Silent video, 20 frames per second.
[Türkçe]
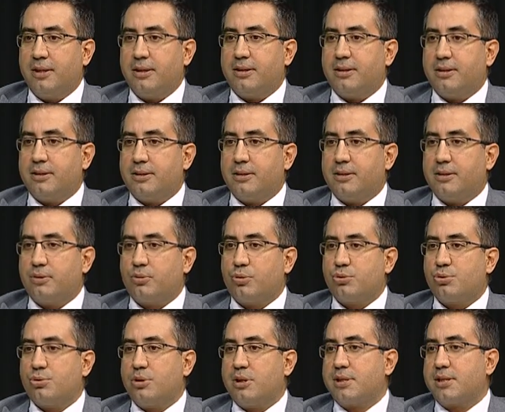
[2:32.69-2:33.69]
E, o
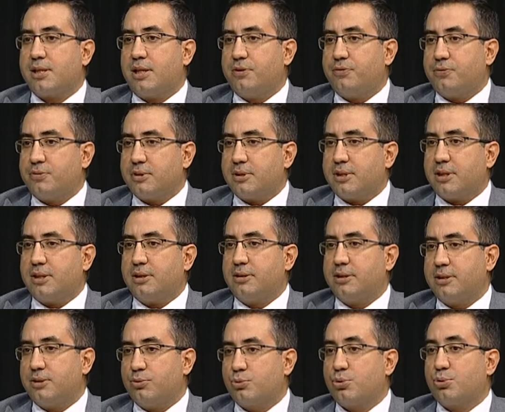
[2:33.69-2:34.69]
süre zarfında
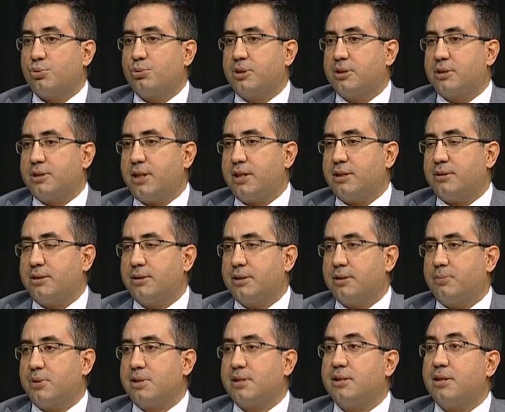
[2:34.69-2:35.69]
e, uzun yıllar
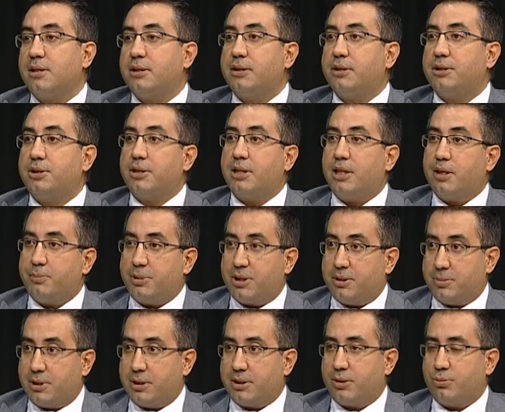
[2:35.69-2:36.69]
e, Basın Halkla İlişkiler
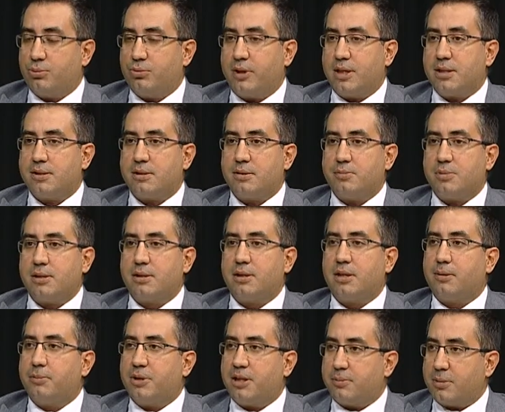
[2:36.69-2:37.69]
biriminde üniversitemizin
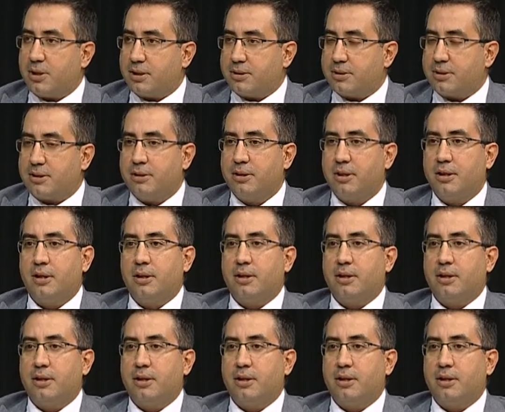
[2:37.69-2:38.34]
kameramanlık,